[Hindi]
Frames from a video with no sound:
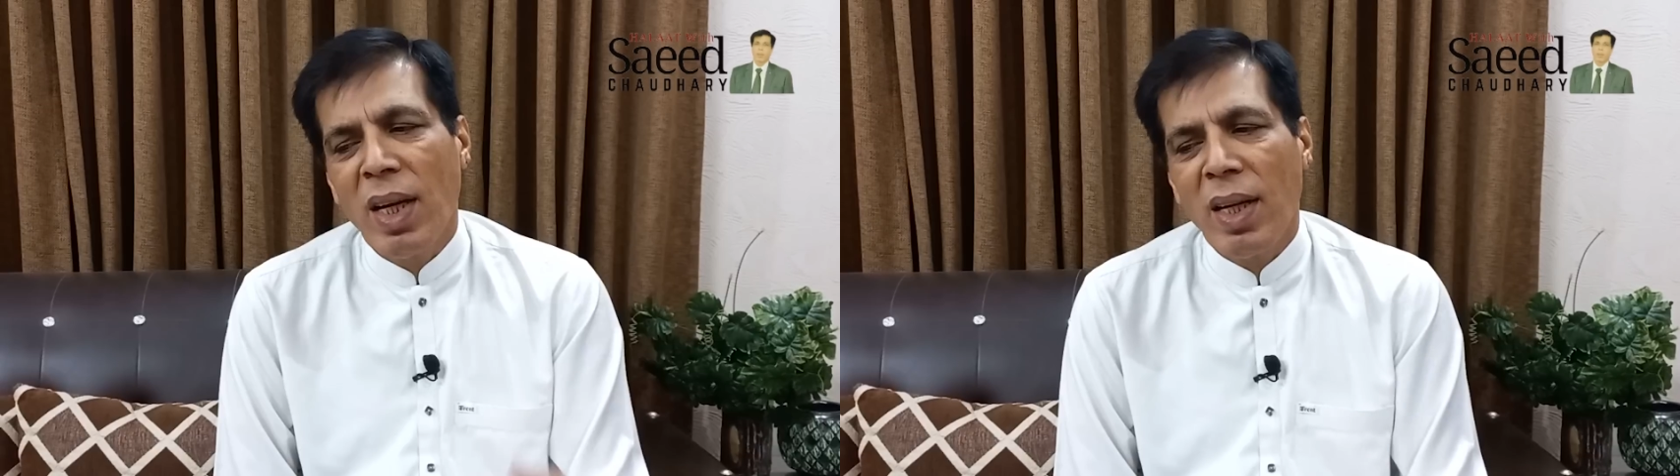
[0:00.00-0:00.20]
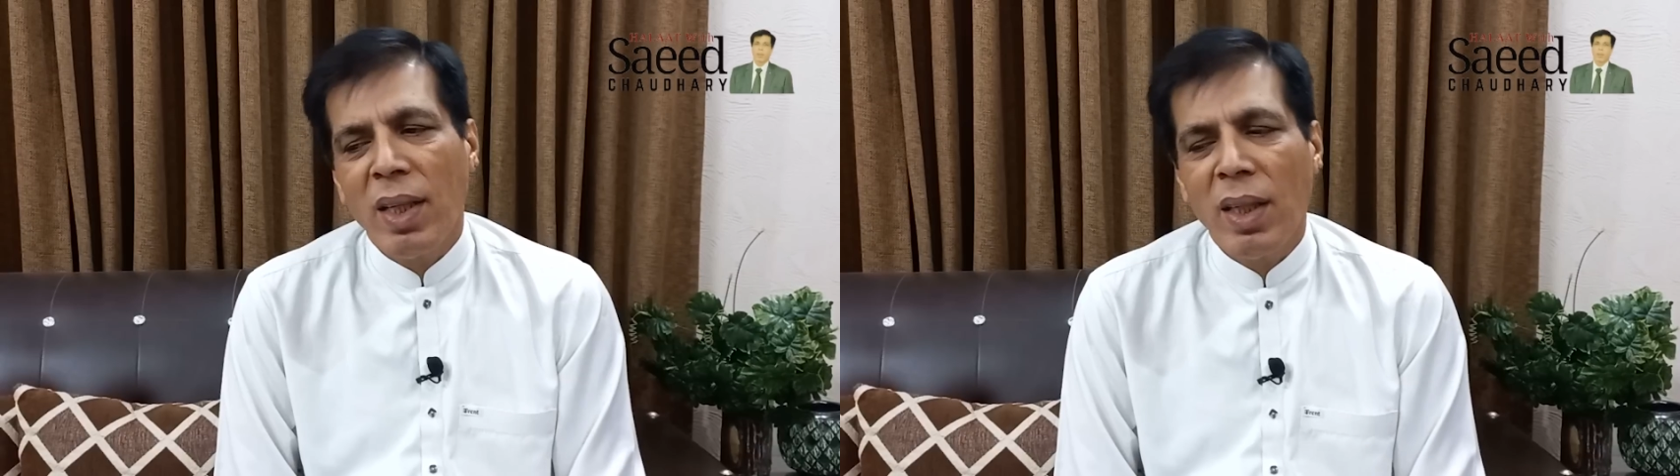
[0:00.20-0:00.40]

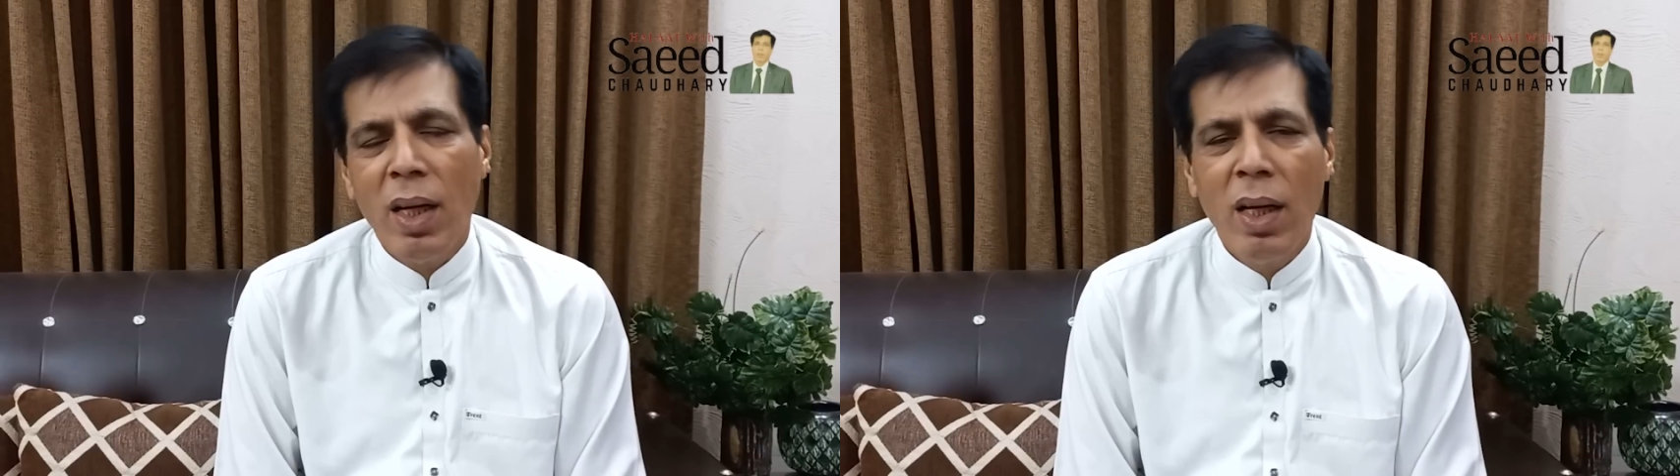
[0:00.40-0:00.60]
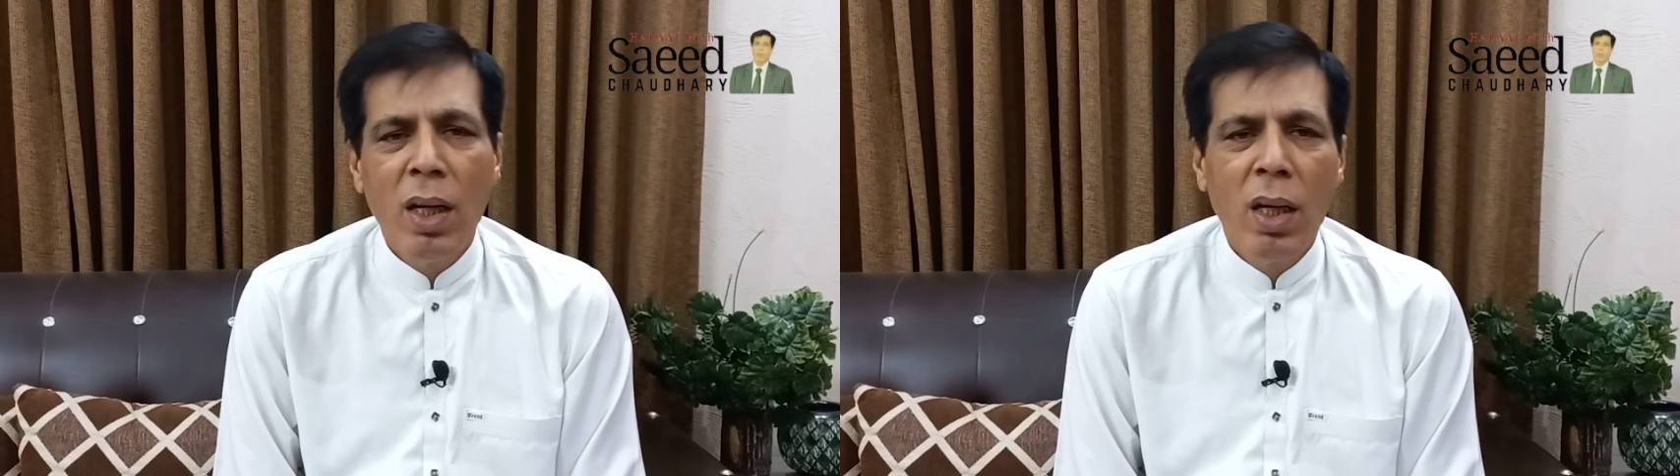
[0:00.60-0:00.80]
कर रहा था
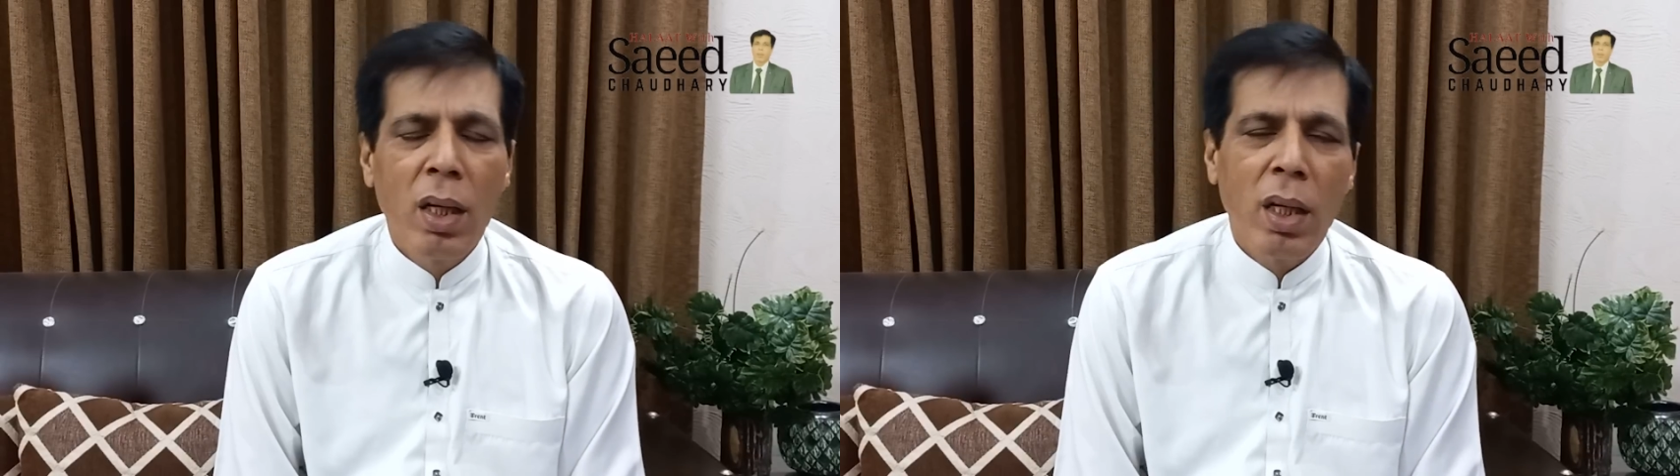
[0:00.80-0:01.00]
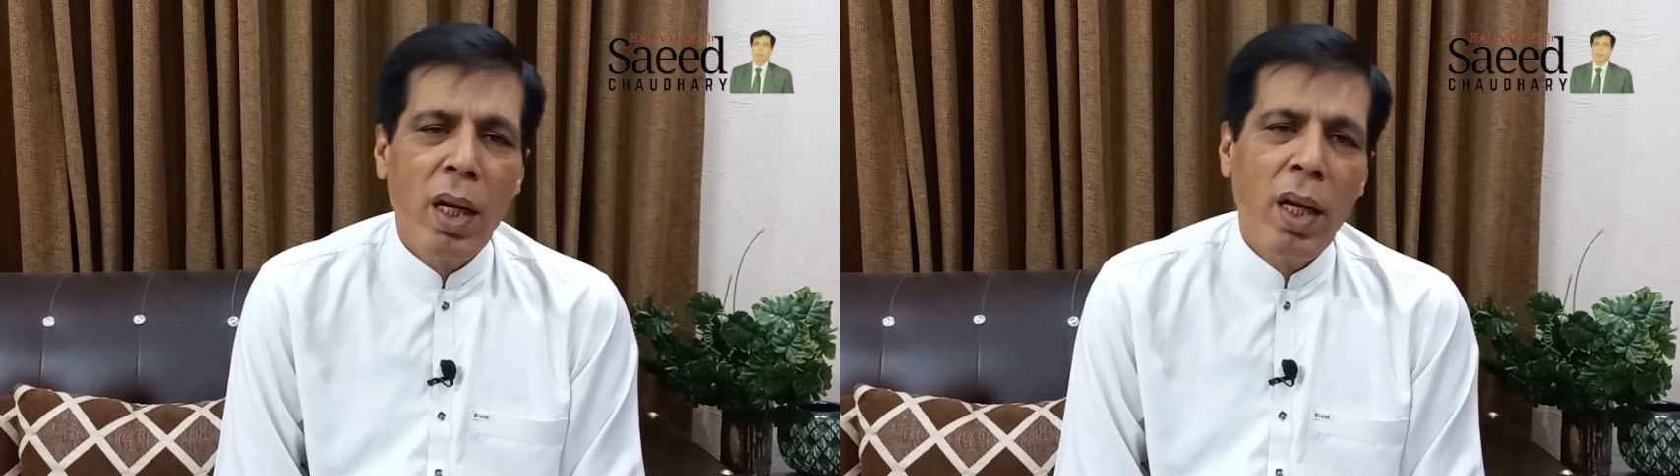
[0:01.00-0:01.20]

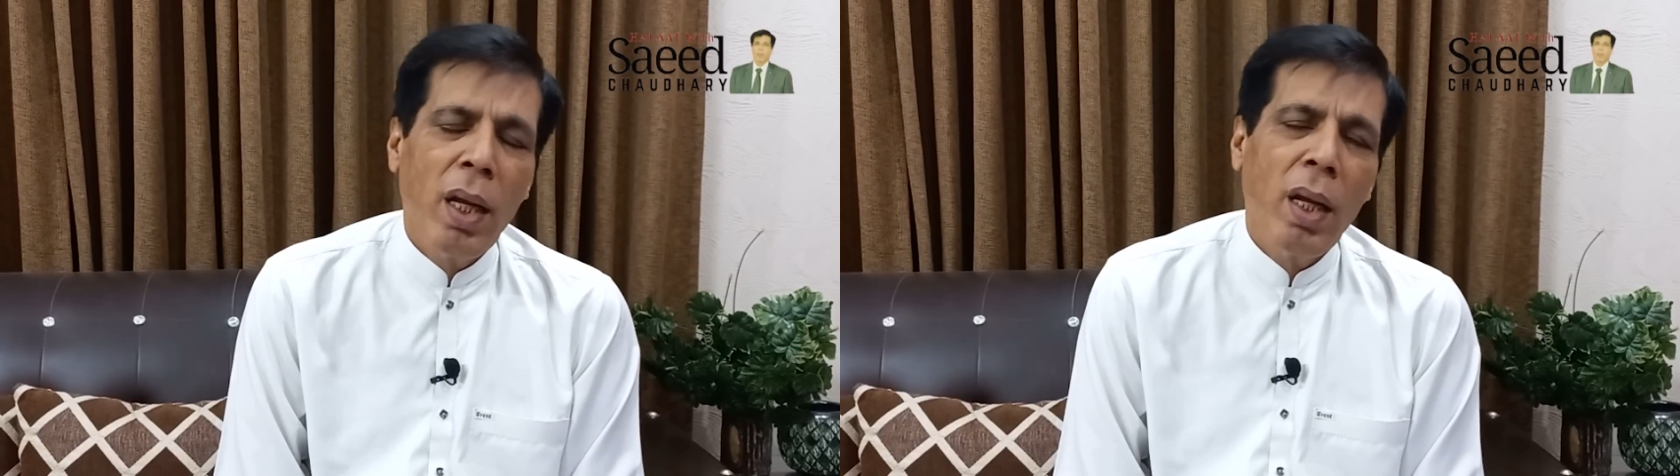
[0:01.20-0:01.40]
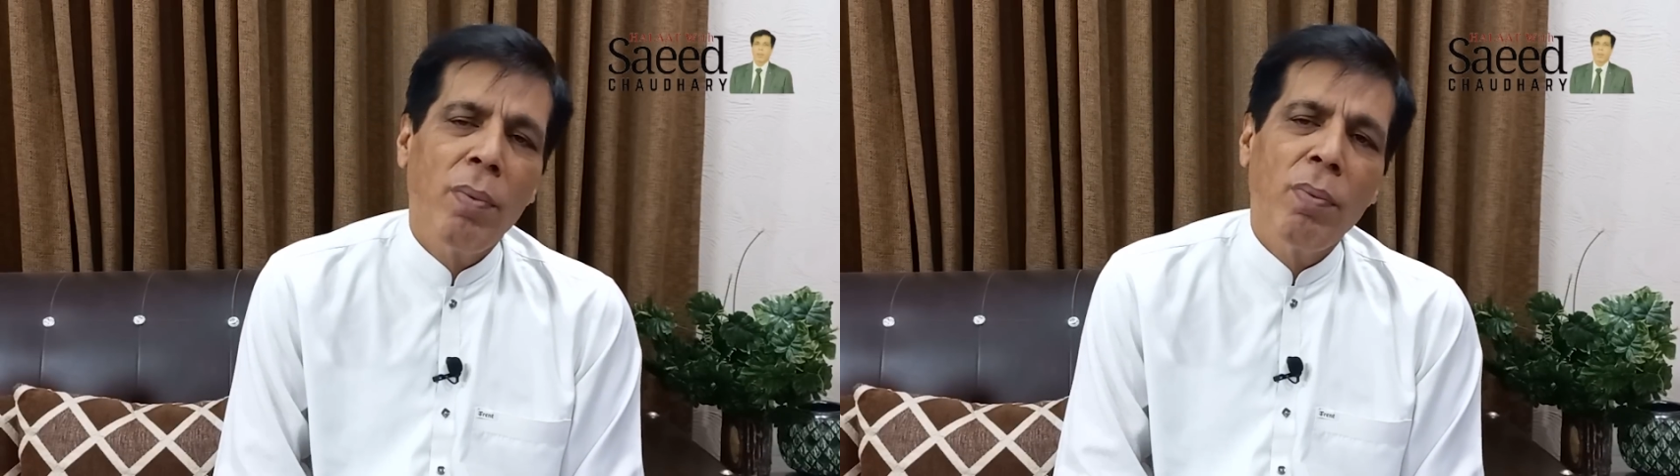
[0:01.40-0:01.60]

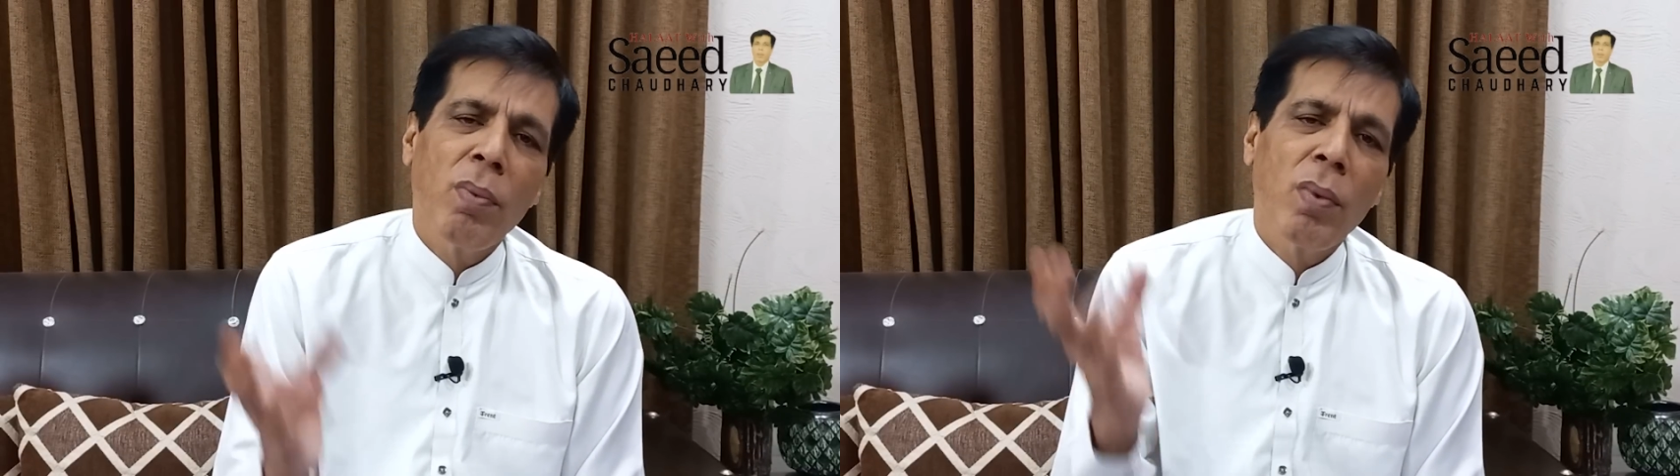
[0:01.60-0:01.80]
कि